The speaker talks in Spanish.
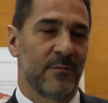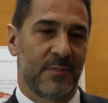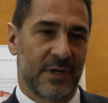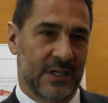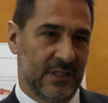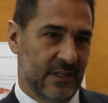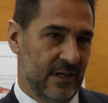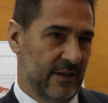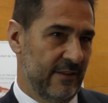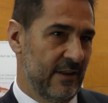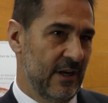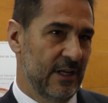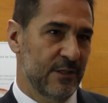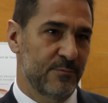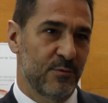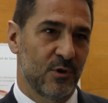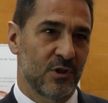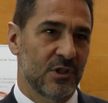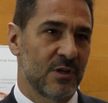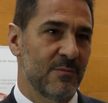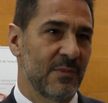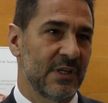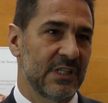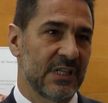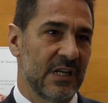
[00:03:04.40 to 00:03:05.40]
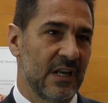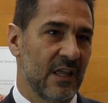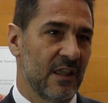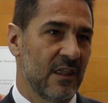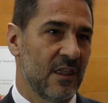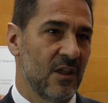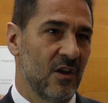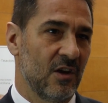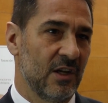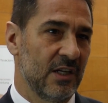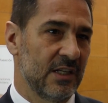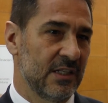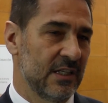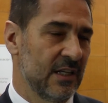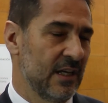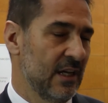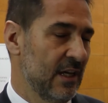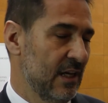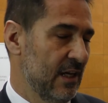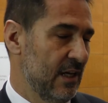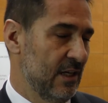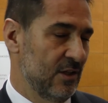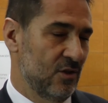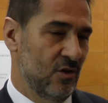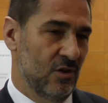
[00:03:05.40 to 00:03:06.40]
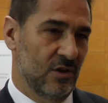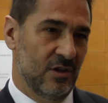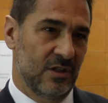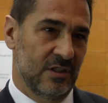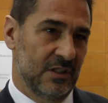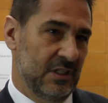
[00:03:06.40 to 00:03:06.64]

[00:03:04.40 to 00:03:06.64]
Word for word: partir de las próximas elecciones estoy